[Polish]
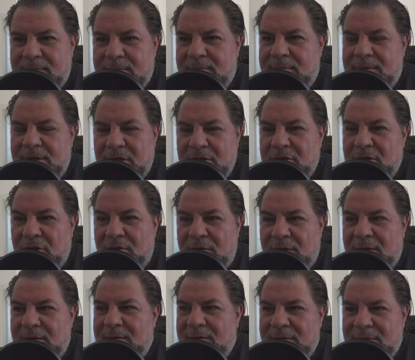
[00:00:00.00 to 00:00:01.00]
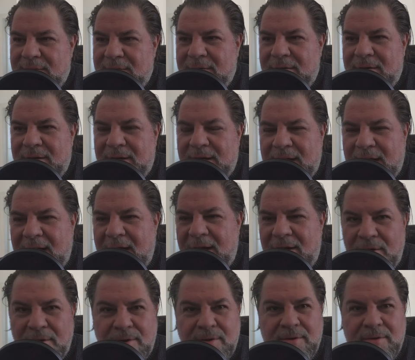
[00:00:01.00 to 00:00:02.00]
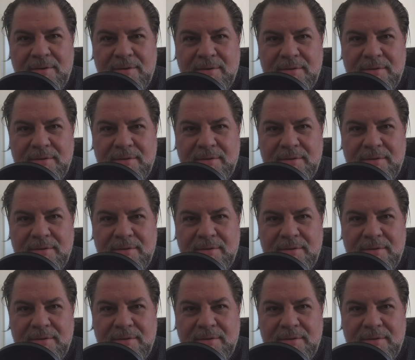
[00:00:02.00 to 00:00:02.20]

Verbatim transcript: No to halo,